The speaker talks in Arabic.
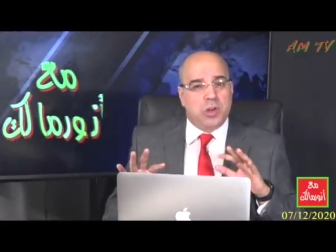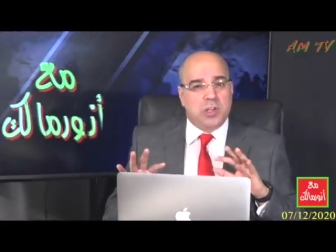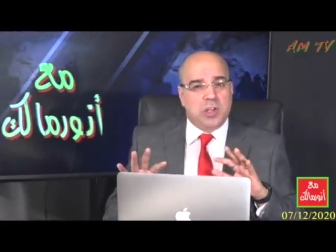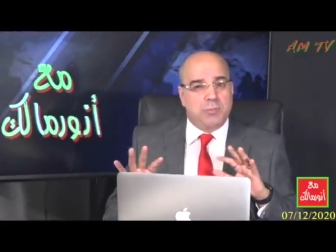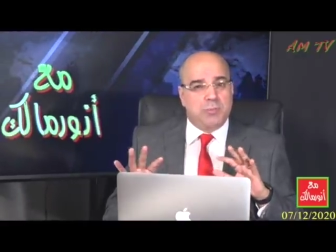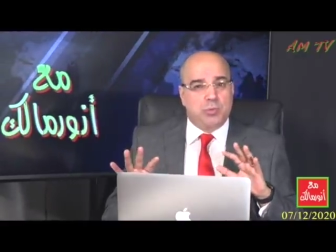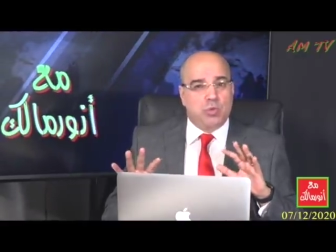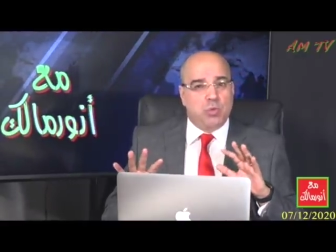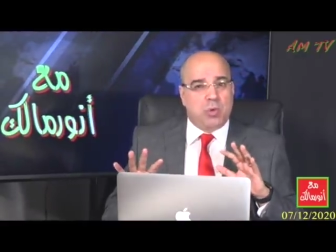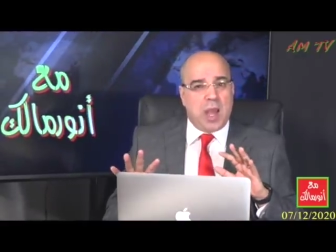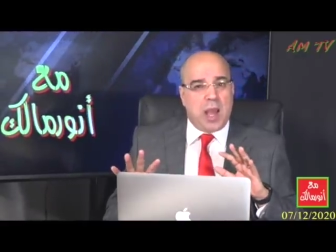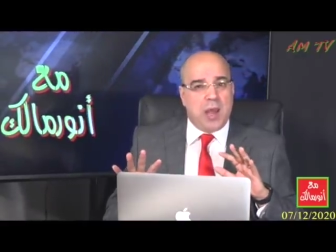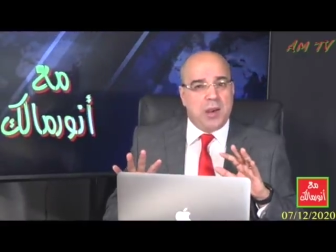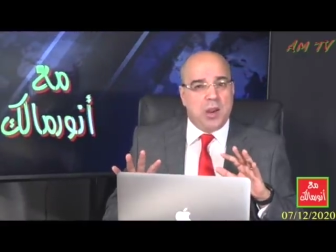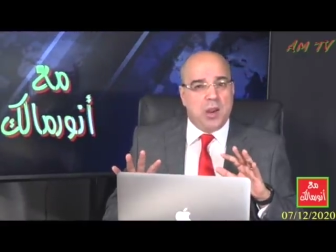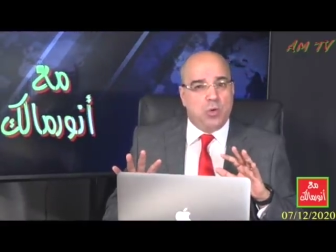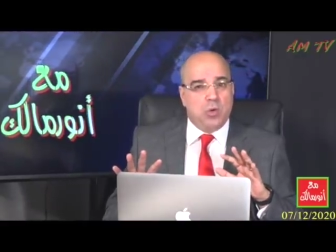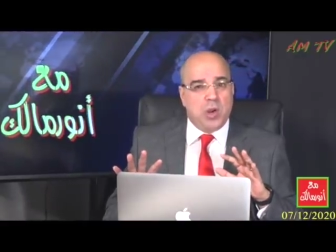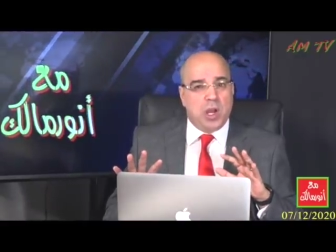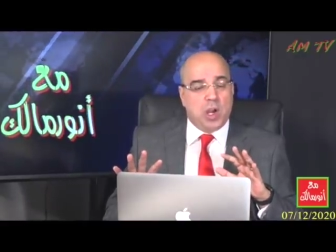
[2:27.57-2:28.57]
تبدو
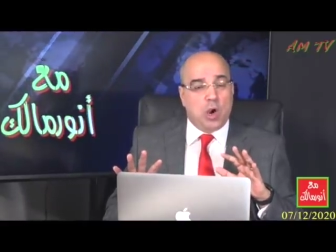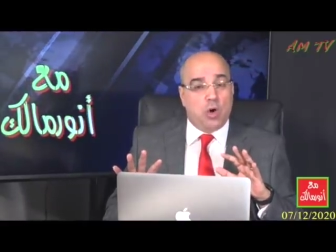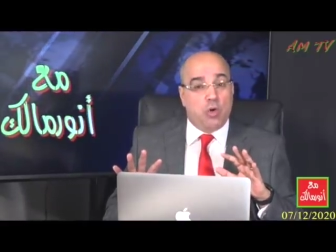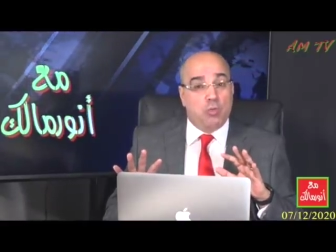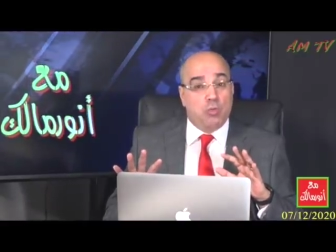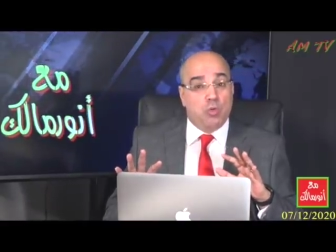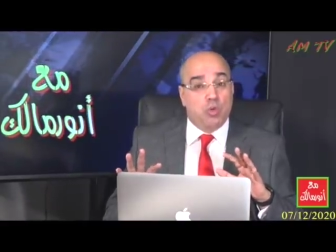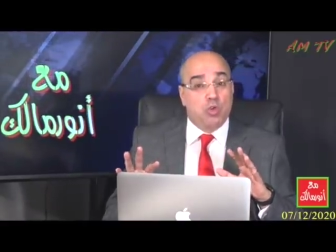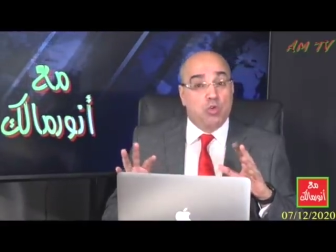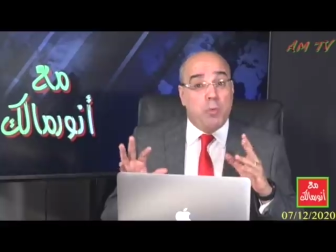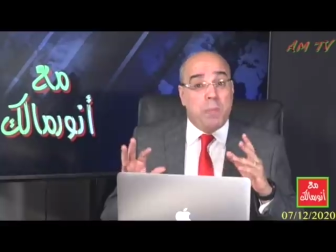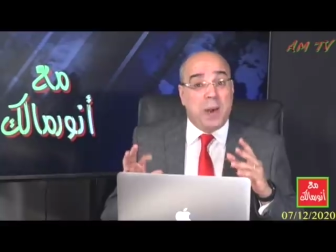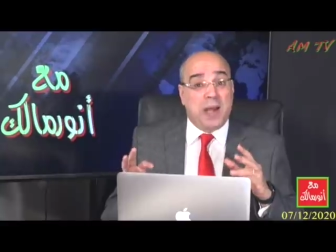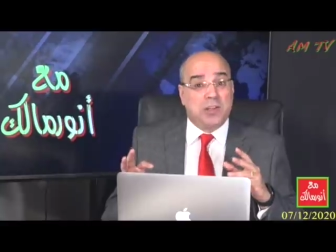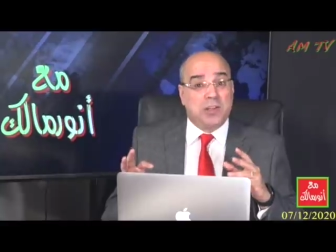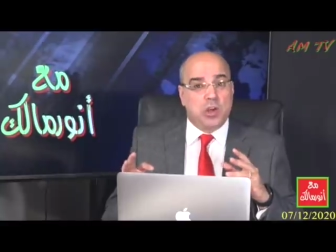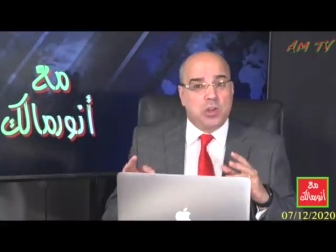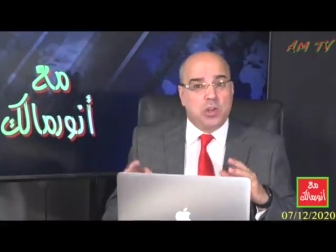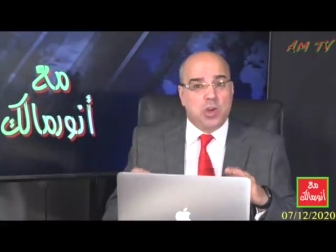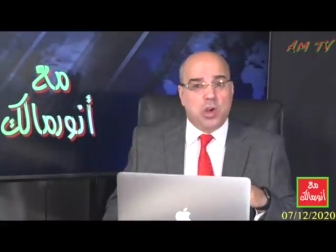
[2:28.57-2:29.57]
كأن هناك غموض
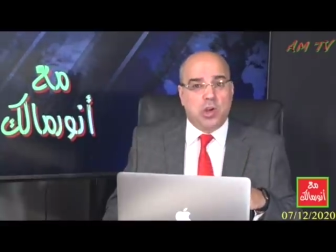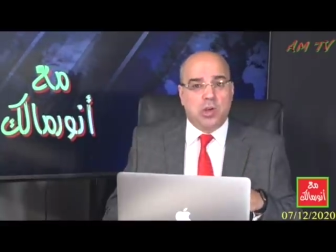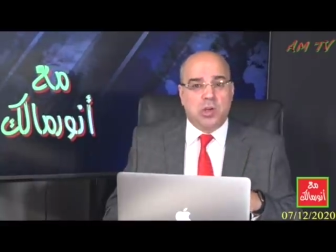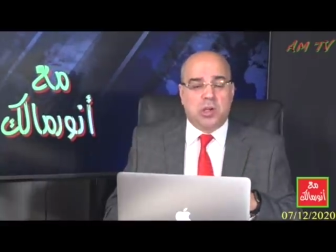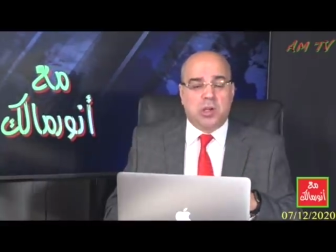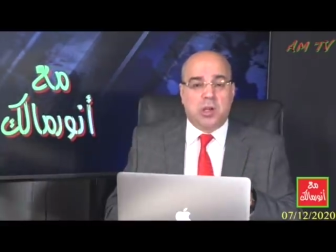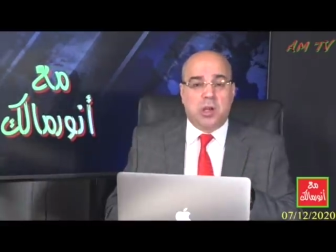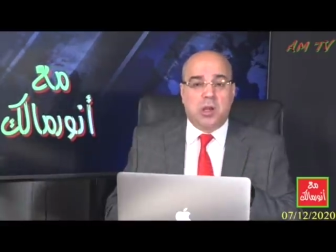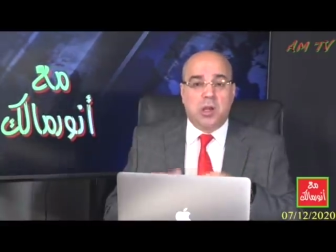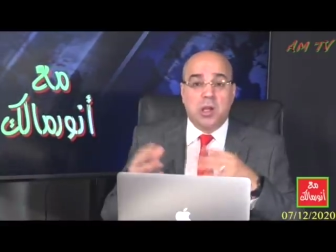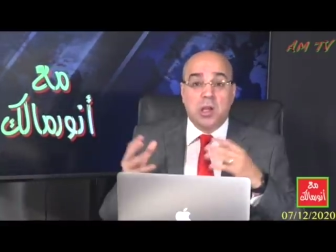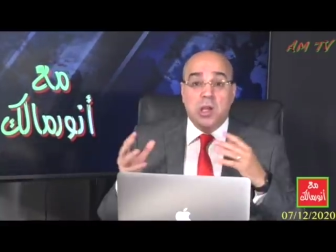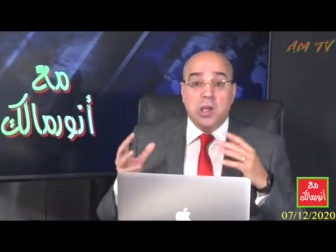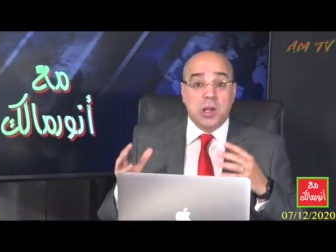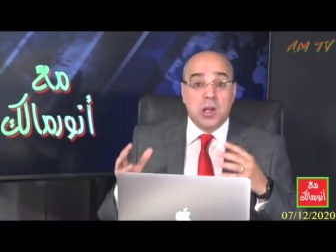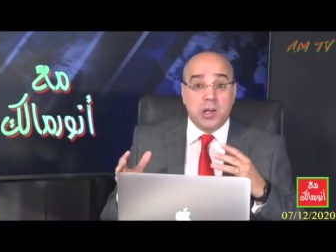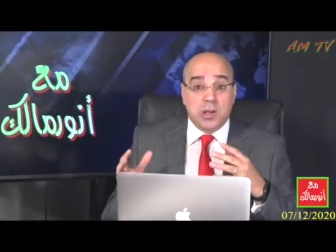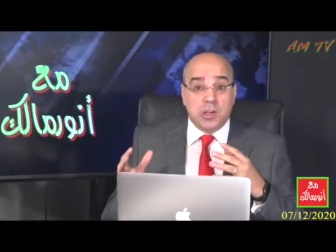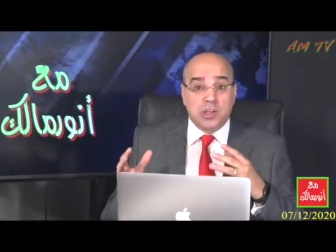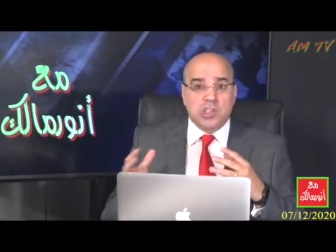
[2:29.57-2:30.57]
وبعد ذلك
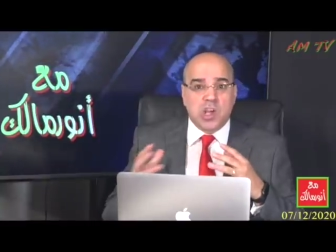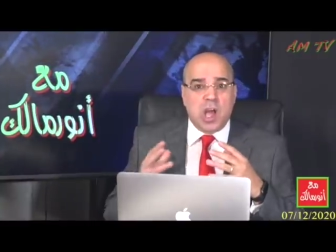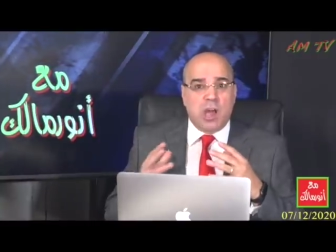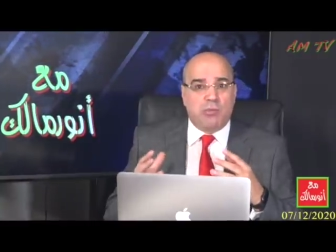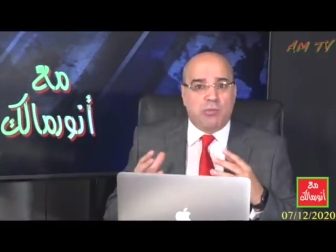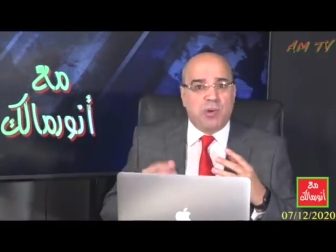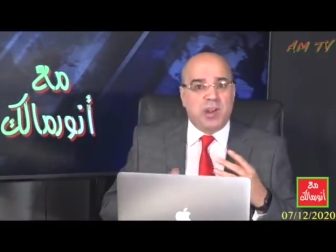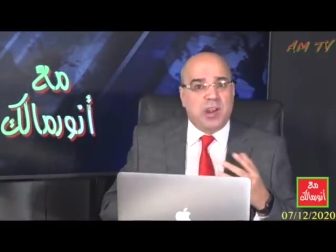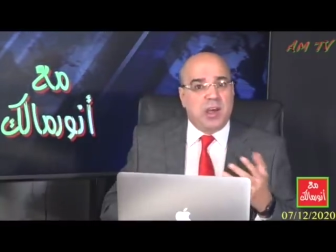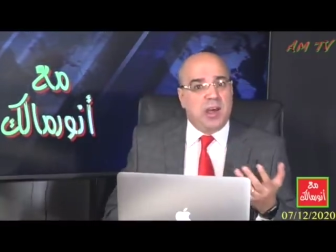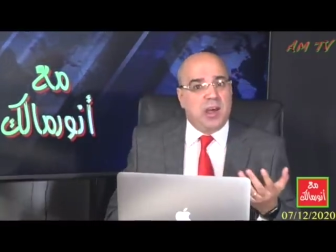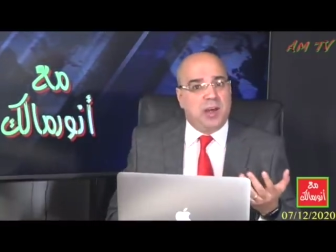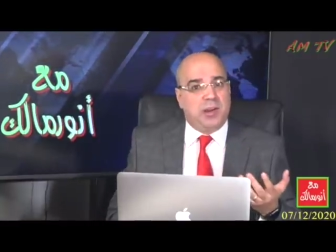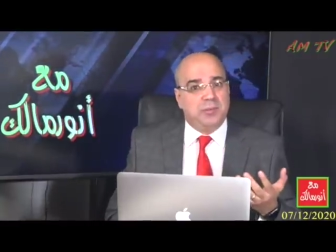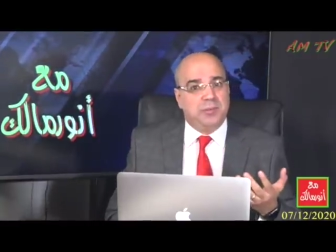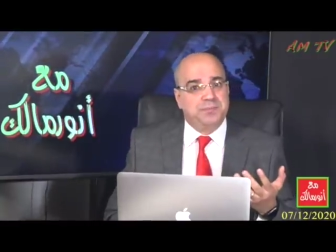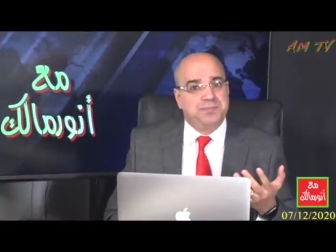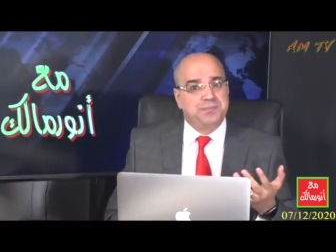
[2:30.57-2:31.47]
رجع فرحان